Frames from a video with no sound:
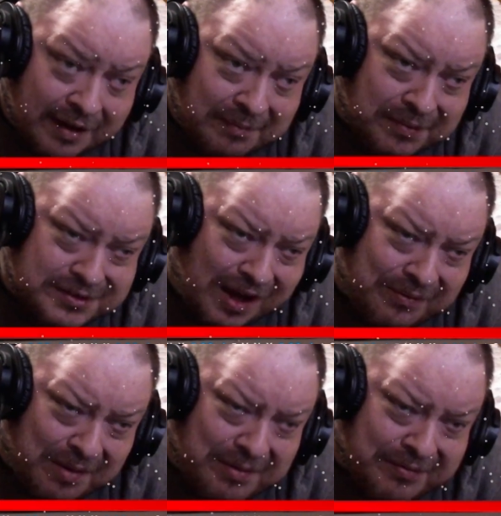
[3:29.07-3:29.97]

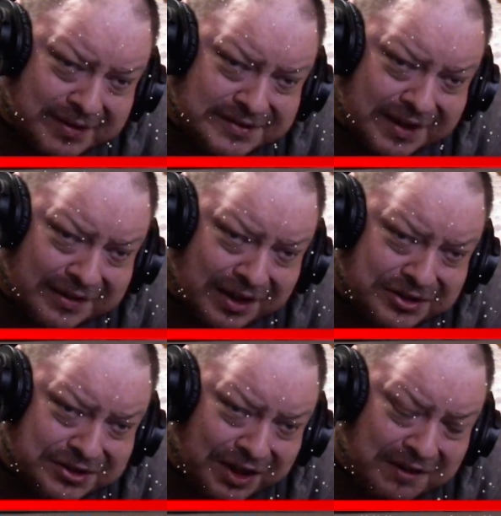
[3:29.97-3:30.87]
pozdrawiamy Was
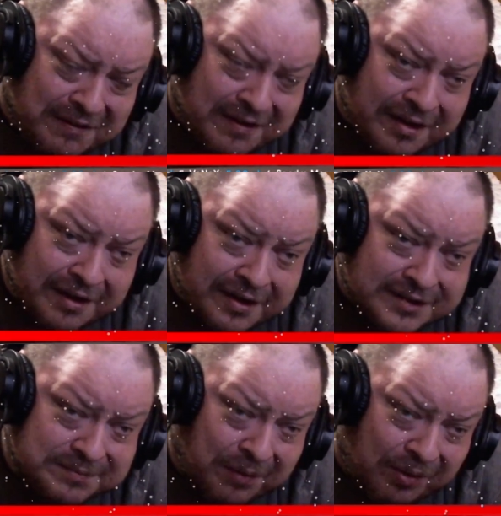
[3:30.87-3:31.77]
serdecznie.
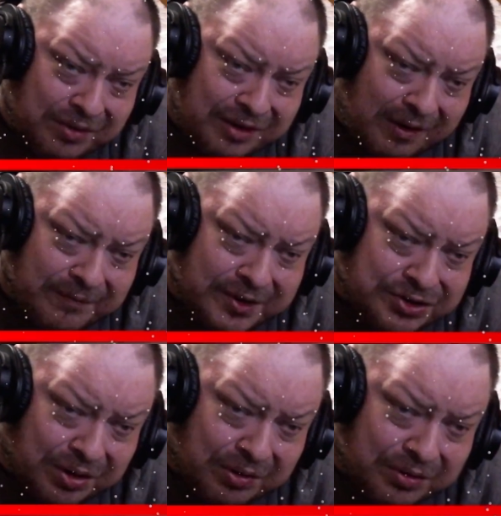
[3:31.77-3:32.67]
Spokojnego
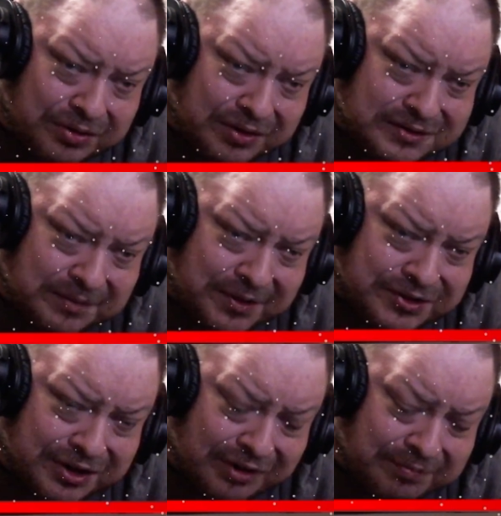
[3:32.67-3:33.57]
wieczoru i do
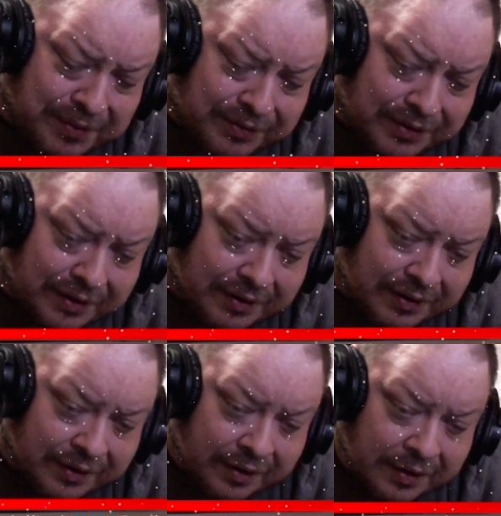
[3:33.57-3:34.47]
zobaczenia w piątek.
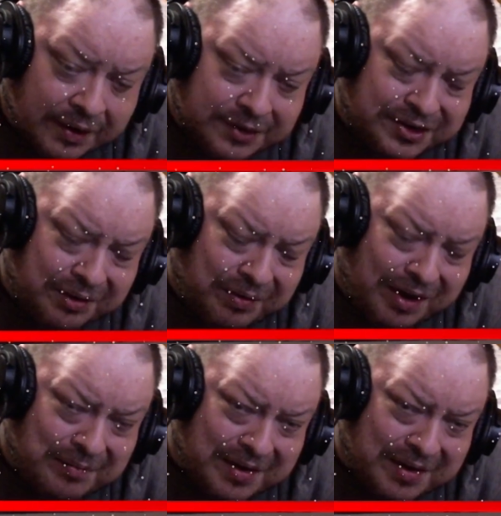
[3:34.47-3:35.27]
Dziękujemy. Do